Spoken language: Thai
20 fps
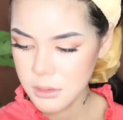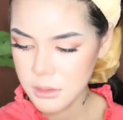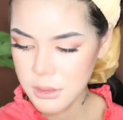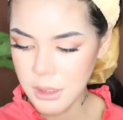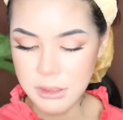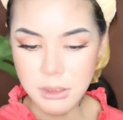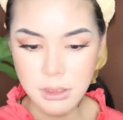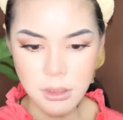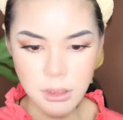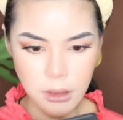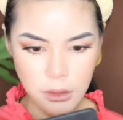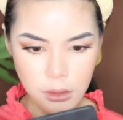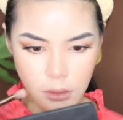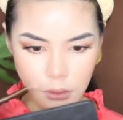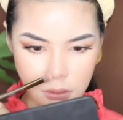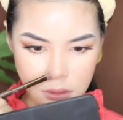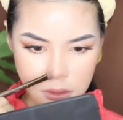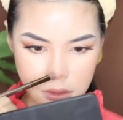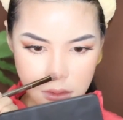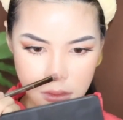แต่จะเน้นต
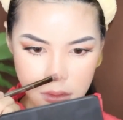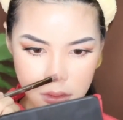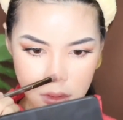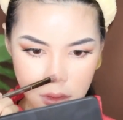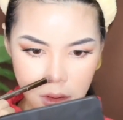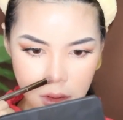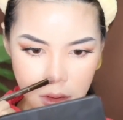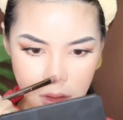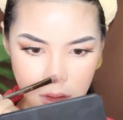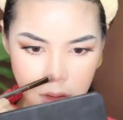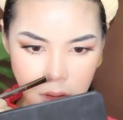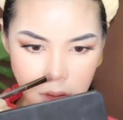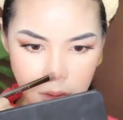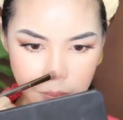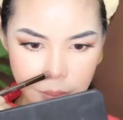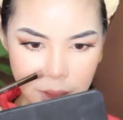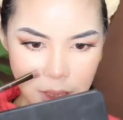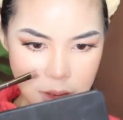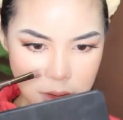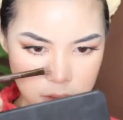รงที่
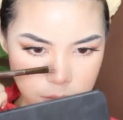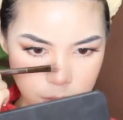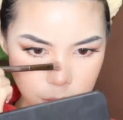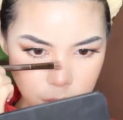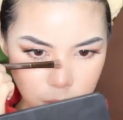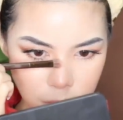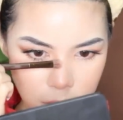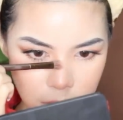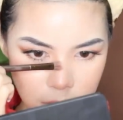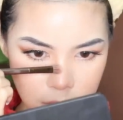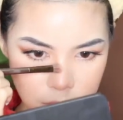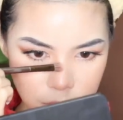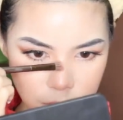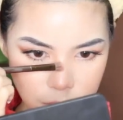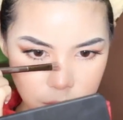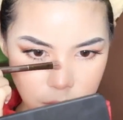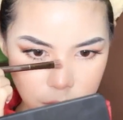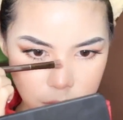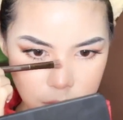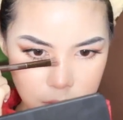ปลายจมูกนะคะทุ
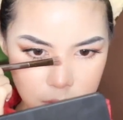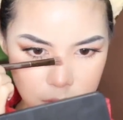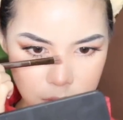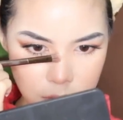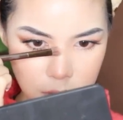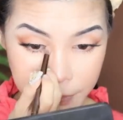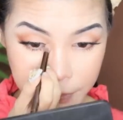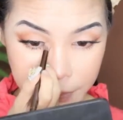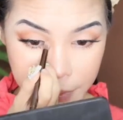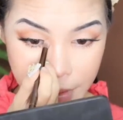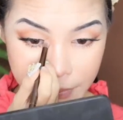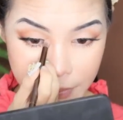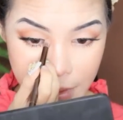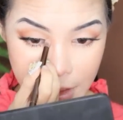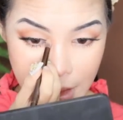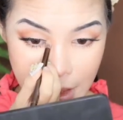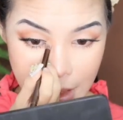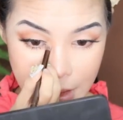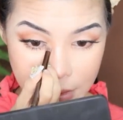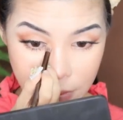กคนเพื่อป
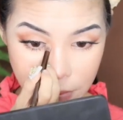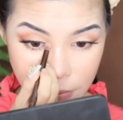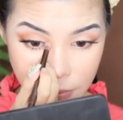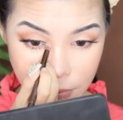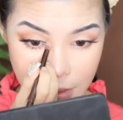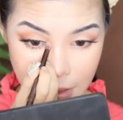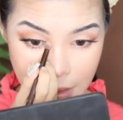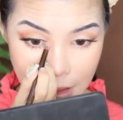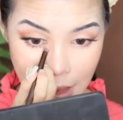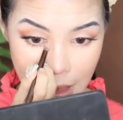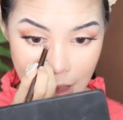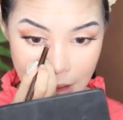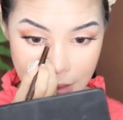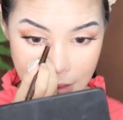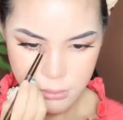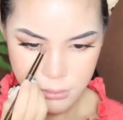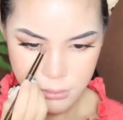ระกายตรงหัวตา